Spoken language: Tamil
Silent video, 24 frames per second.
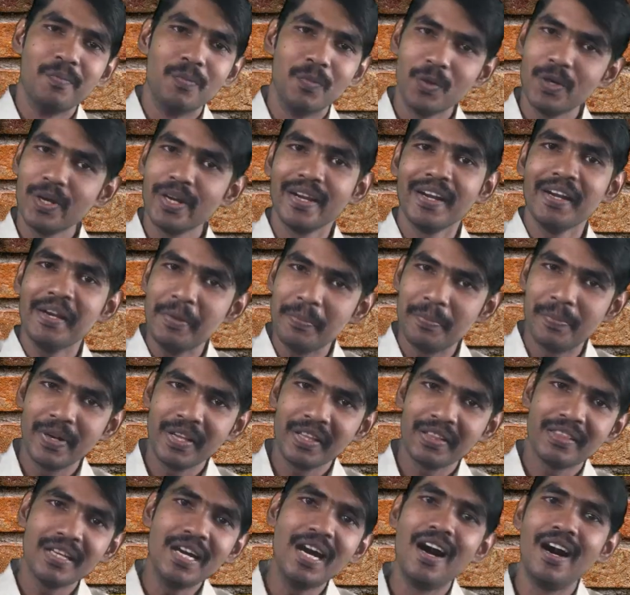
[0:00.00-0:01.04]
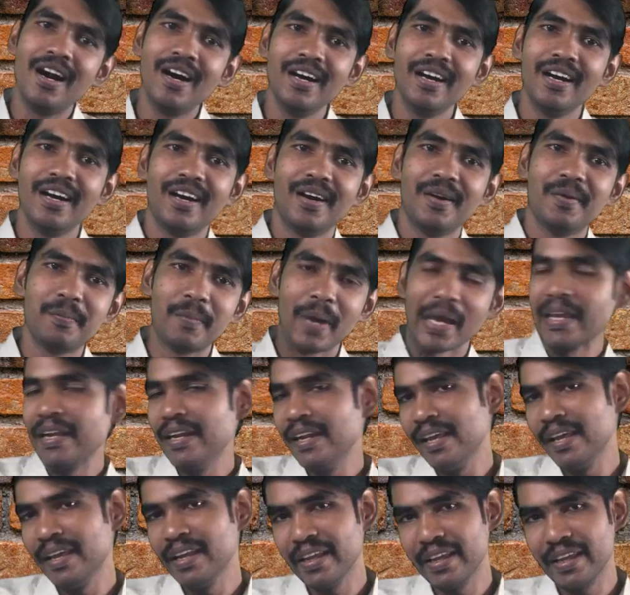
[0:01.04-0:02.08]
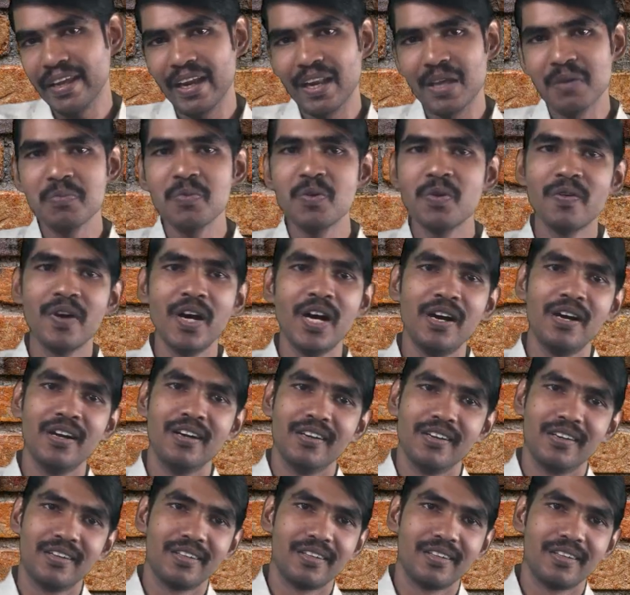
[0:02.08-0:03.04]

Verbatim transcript: முருகன் இப்படித்தான் மயிலேறி கிளம்புவான்